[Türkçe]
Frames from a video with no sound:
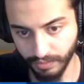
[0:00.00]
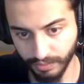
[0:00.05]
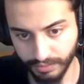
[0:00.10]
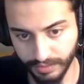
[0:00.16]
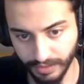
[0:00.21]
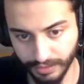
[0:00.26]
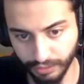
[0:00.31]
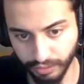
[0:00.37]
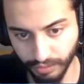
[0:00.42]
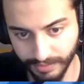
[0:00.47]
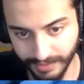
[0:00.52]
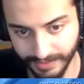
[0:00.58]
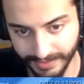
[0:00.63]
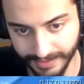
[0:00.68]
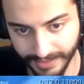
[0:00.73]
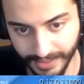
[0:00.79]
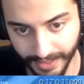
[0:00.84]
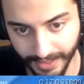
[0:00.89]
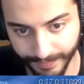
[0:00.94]
Dostlar çok
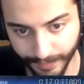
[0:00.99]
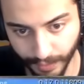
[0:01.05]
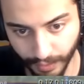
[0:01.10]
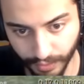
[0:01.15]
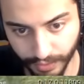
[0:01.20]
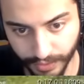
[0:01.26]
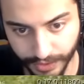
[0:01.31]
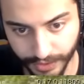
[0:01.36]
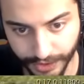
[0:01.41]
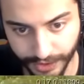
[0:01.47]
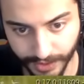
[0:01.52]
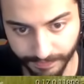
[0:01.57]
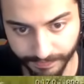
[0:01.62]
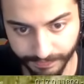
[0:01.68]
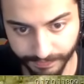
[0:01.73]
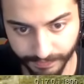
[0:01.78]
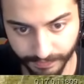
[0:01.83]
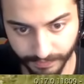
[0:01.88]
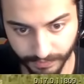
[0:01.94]
riskli ama oynayacağım.
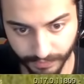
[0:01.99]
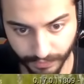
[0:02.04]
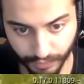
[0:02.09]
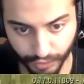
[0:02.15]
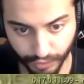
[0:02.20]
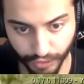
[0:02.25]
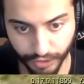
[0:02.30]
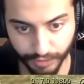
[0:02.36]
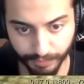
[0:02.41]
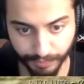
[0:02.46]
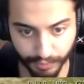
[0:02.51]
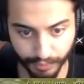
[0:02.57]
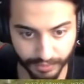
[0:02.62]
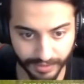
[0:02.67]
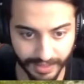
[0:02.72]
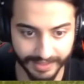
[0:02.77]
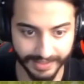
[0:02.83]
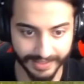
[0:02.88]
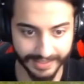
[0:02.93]
Çünkü
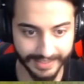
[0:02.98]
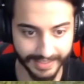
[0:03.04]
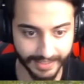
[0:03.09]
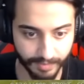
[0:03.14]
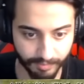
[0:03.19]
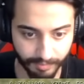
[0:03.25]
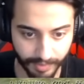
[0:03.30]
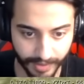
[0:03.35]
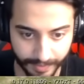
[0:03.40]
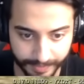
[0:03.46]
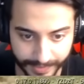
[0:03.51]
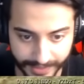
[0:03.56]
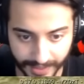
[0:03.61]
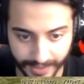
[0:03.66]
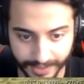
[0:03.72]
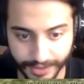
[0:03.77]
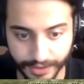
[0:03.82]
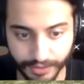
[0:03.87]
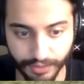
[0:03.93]
bunlar inanın bana bir
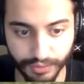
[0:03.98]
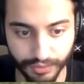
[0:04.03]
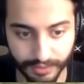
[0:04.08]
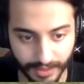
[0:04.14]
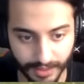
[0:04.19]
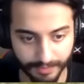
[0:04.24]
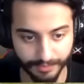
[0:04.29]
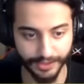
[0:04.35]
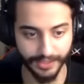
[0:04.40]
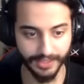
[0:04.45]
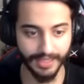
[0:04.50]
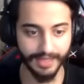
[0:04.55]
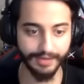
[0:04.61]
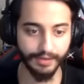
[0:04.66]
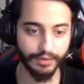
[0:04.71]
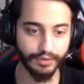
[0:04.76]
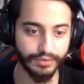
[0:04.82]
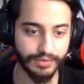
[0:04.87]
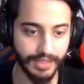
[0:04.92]
daha hiç göstermeyecekler. Yani
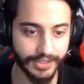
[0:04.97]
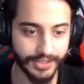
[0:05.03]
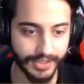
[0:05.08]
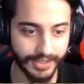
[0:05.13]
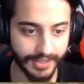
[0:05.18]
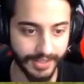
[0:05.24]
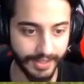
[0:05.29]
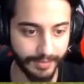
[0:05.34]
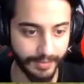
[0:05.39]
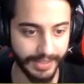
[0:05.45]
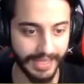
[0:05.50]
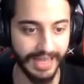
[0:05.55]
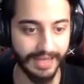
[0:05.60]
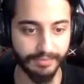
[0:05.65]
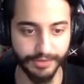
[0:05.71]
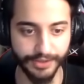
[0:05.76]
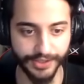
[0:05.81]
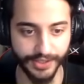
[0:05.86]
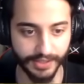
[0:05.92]
gösterecekler ama
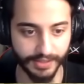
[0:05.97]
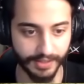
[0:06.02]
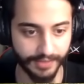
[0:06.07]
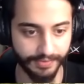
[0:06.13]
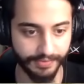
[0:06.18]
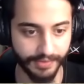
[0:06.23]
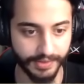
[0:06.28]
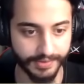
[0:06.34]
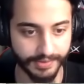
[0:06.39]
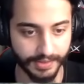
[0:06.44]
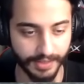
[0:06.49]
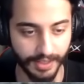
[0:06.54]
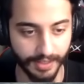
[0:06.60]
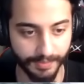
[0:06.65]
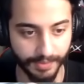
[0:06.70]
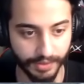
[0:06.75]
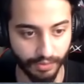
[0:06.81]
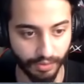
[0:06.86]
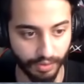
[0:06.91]
gelmeyecekler. Faz
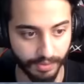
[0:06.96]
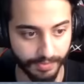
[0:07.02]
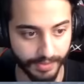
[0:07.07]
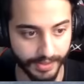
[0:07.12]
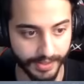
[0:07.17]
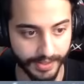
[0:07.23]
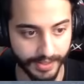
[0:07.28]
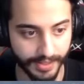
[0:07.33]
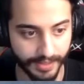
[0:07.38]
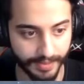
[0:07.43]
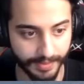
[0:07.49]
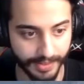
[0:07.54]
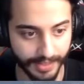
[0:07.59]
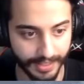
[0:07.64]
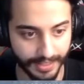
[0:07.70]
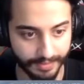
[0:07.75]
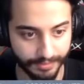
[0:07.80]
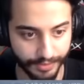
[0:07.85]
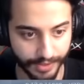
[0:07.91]
kalabalık olmalarına rağmen
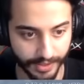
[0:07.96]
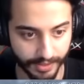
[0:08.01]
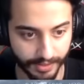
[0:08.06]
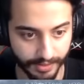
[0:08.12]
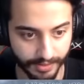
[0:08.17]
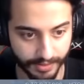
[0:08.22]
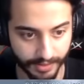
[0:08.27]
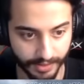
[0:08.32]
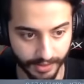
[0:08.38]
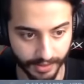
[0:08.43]
gelmeyecekler.